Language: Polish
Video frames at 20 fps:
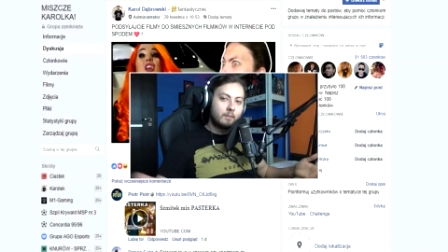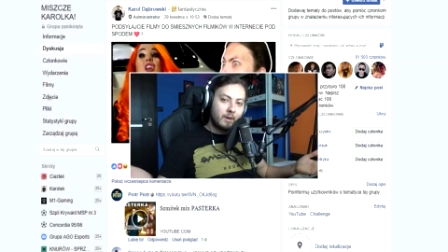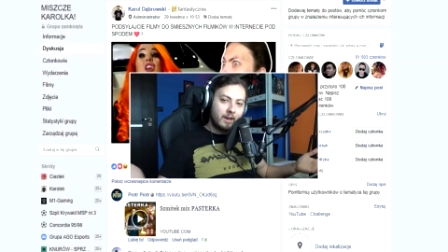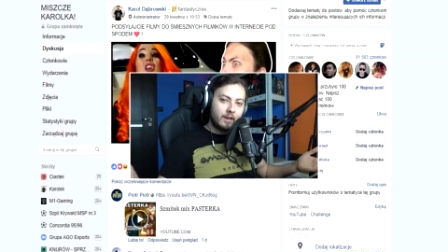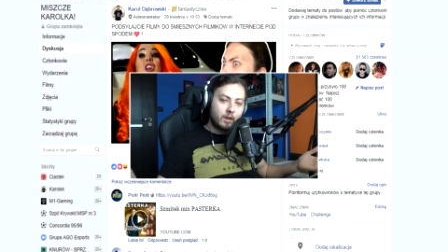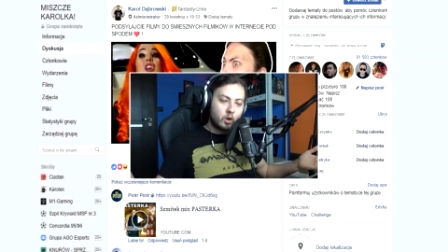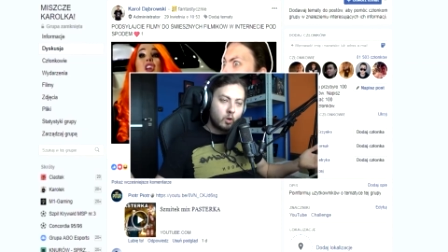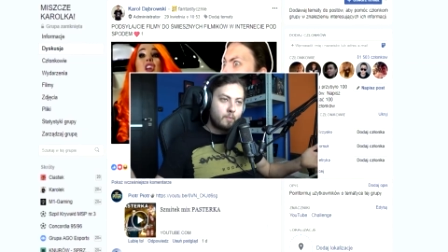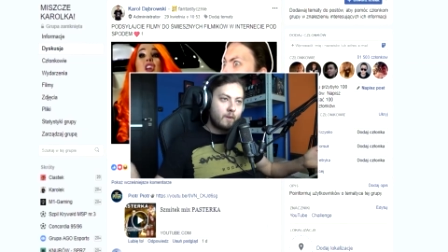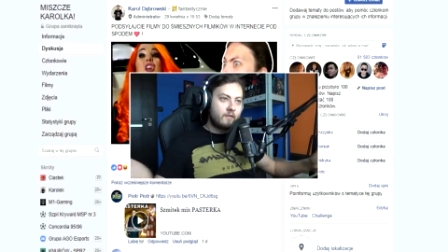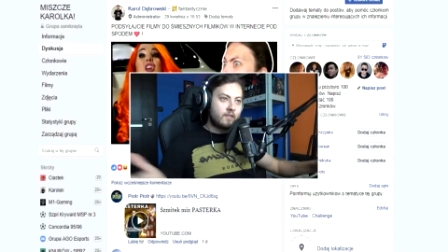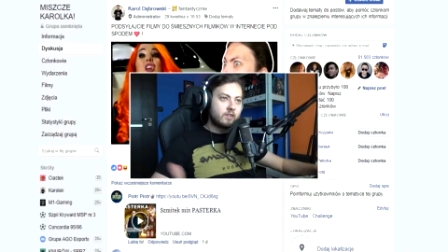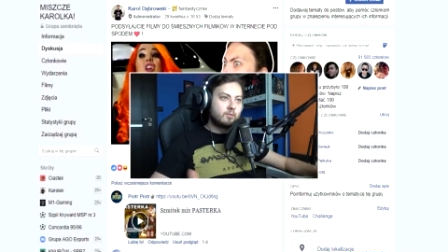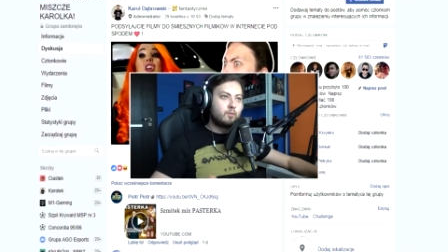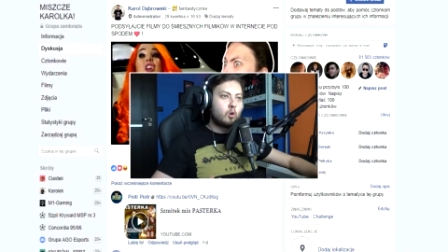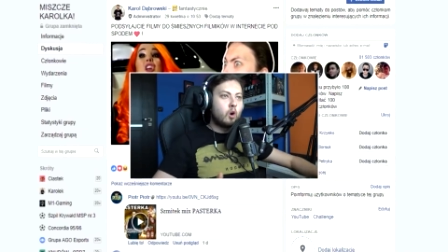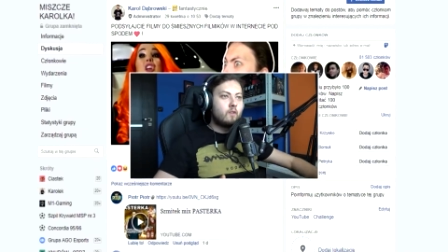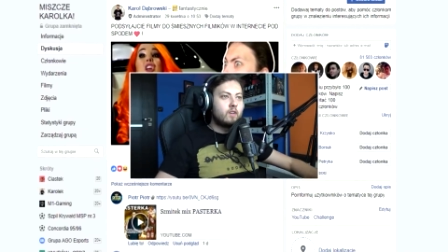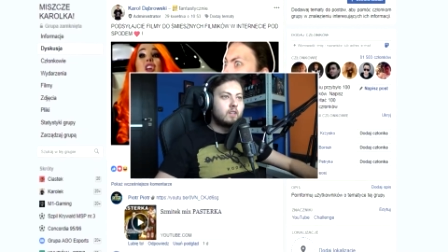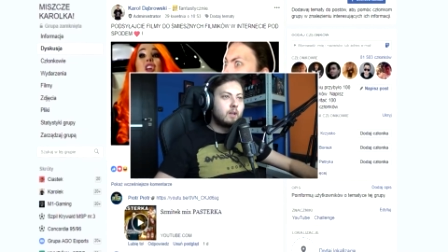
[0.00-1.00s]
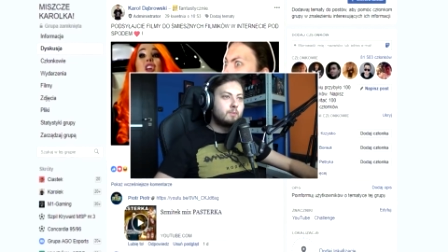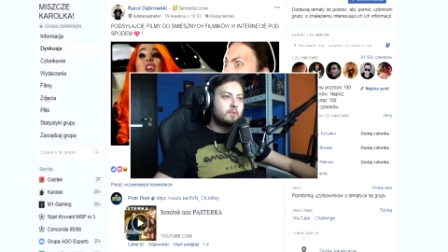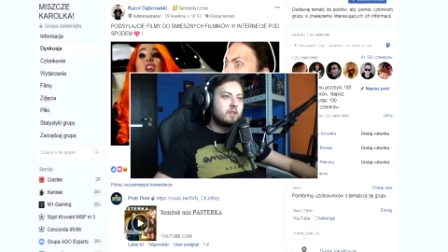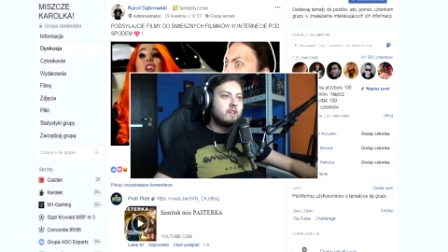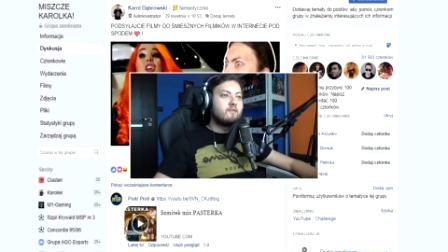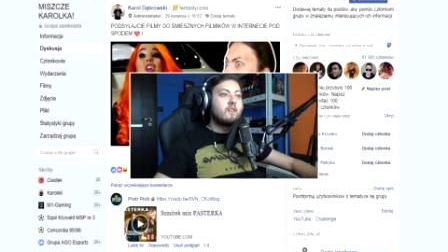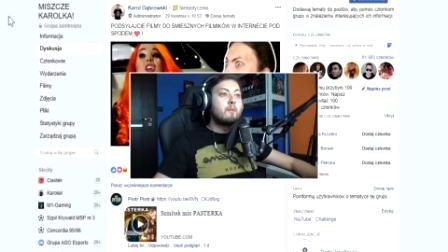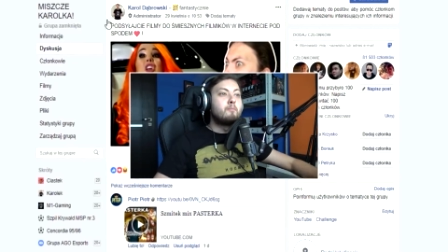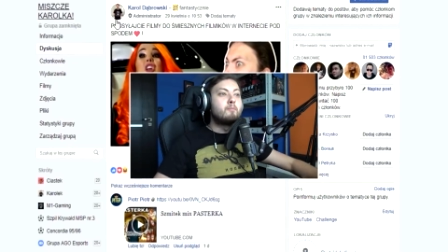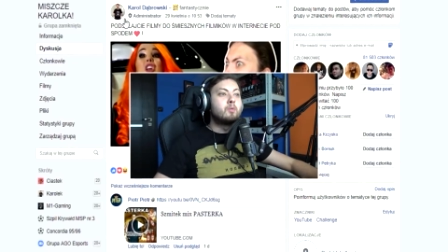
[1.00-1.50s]
na mojej grupie facebookowej
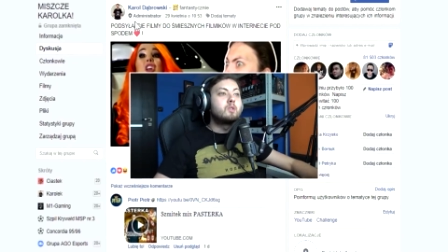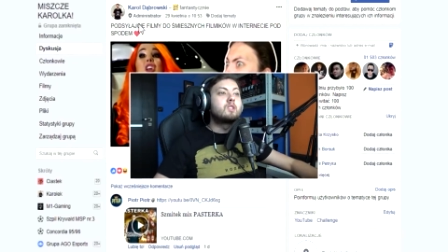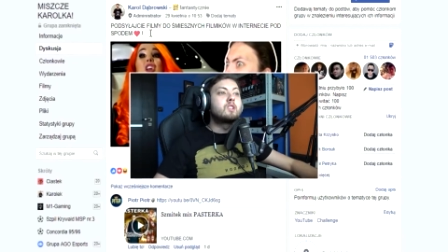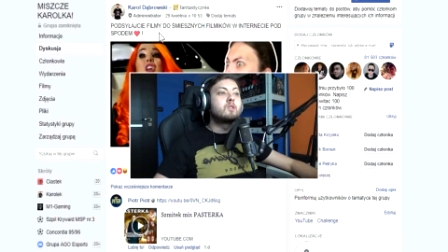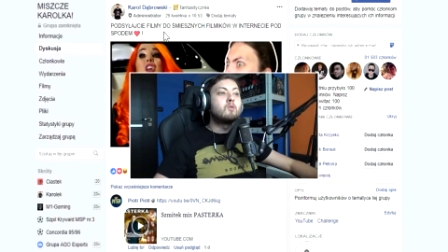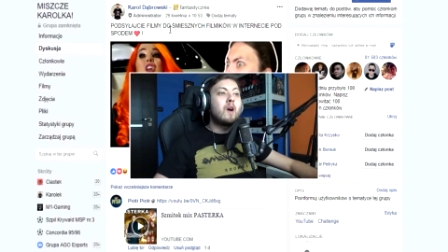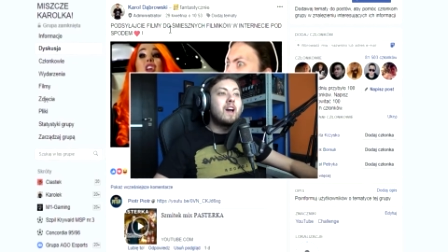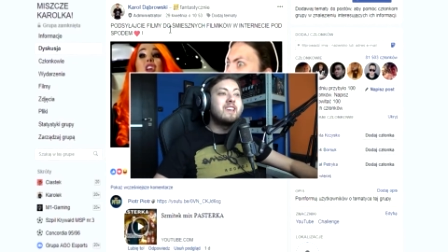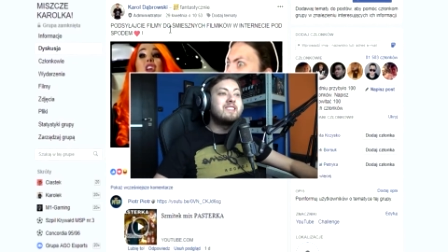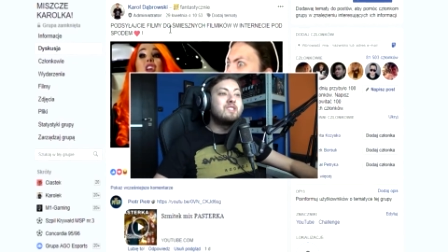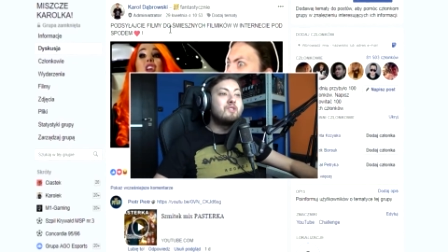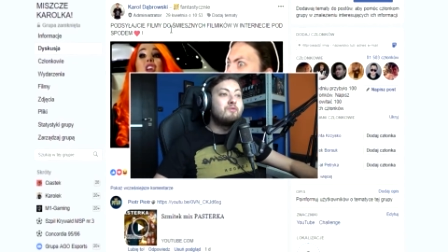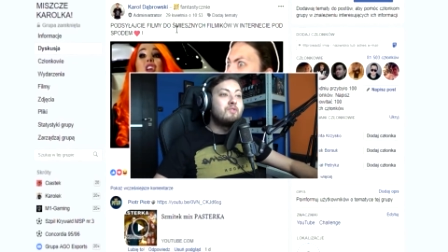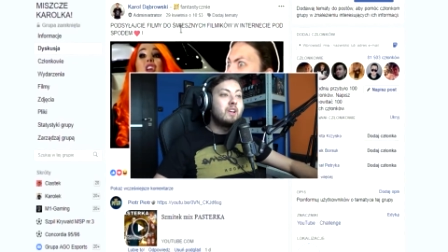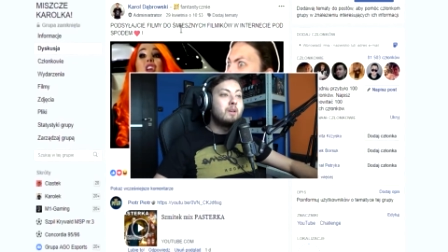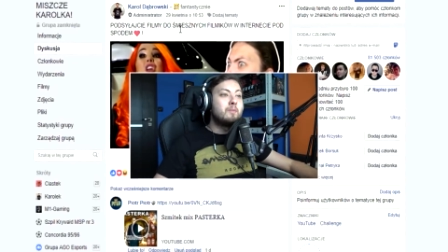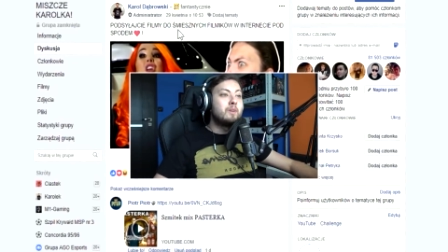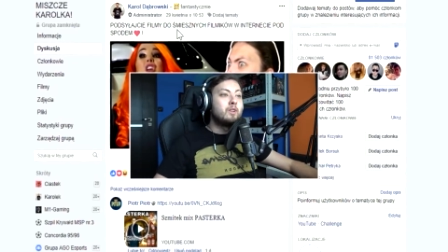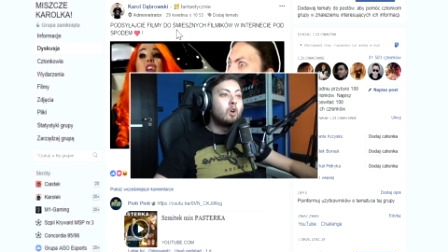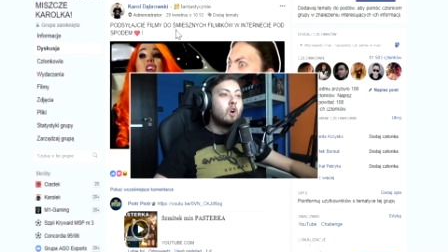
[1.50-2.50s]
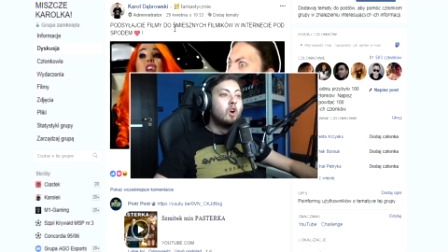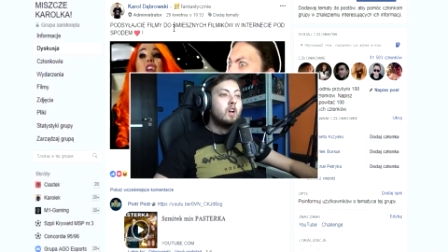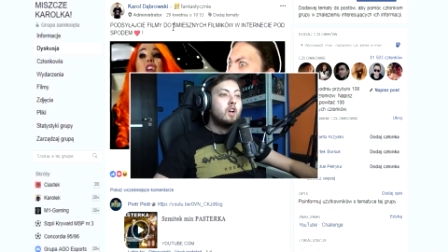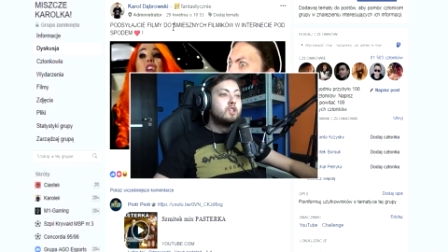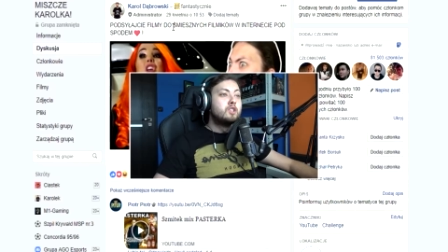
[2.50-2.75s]
napisałem wam podsyłajcie filmy do